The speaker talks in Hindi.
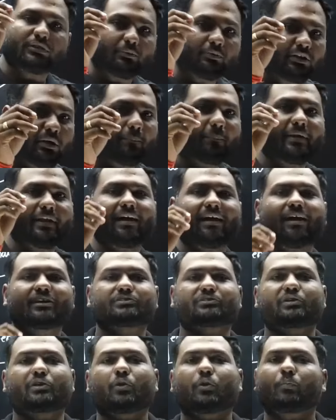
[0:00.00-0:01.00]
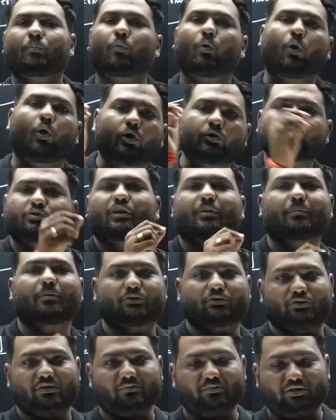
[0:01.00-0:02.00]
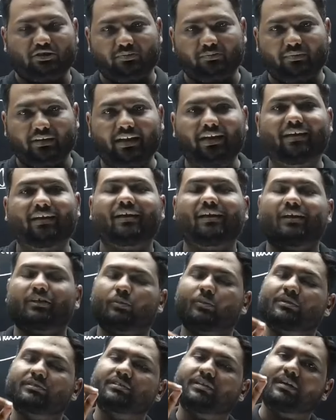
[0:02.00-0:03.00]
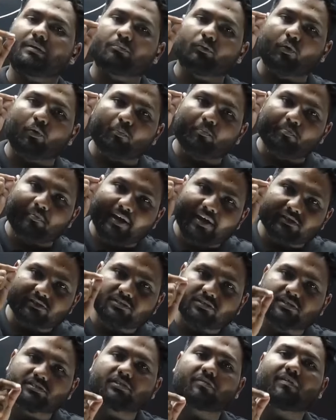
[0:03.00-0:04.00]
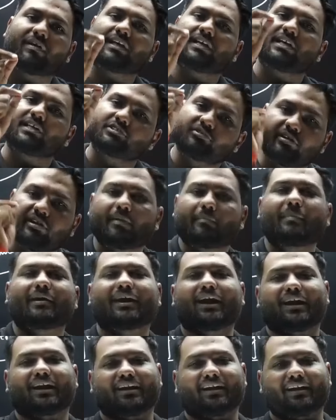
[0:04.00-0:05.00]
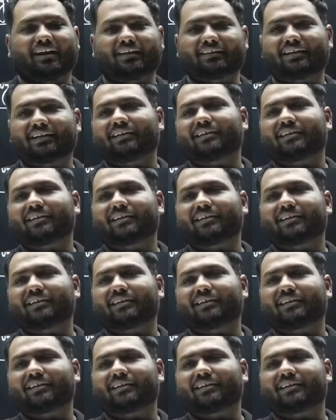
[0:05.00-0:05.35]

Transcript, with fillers: पूछा प्रयास किया और बहुत सारे बच्चे मुझसे मिले बोले सर हमको मेंस के सवाल इतने बेकार लग रहे थे